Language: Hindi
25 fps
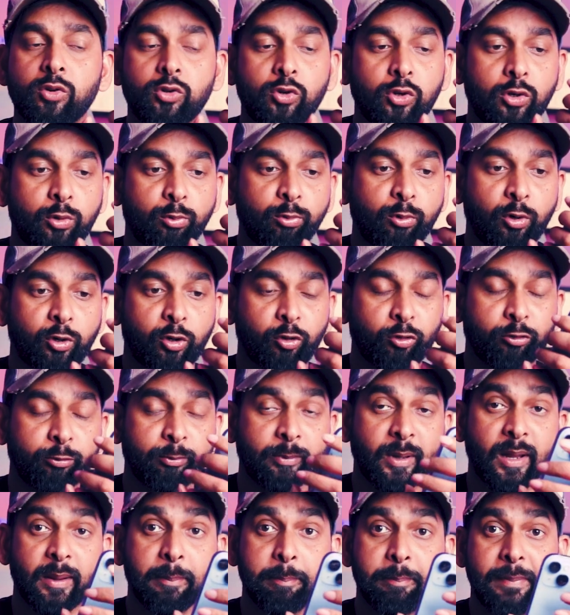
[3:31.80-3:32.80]
कुछ फ़ोटोज़
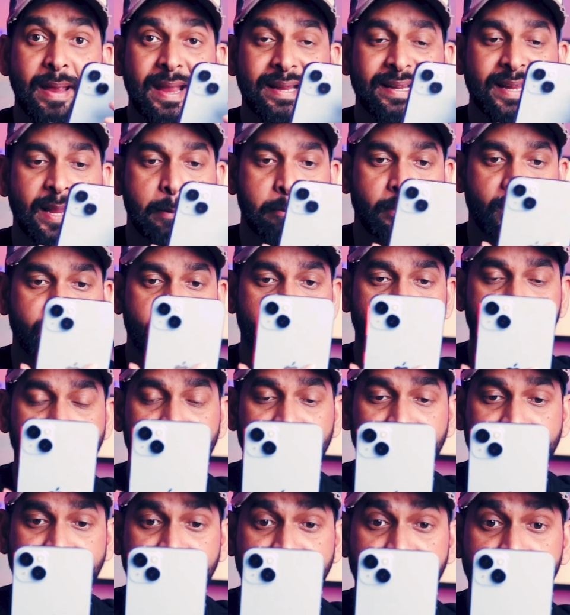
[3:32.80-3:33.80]
मैं बैक कैमरे से भी
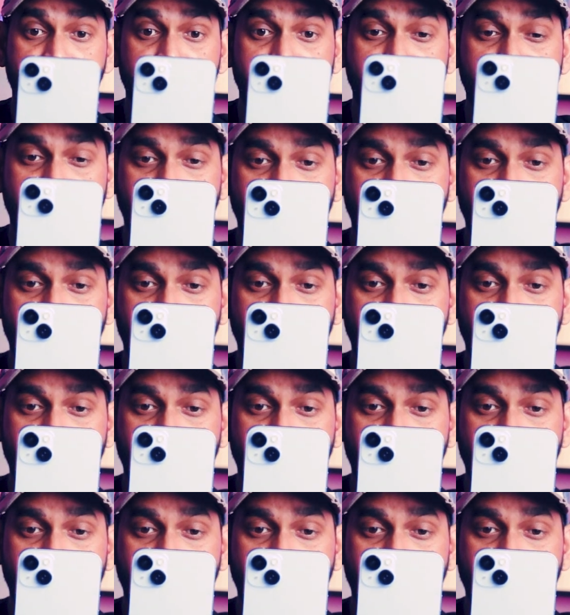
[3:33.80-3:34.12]
लेके अभी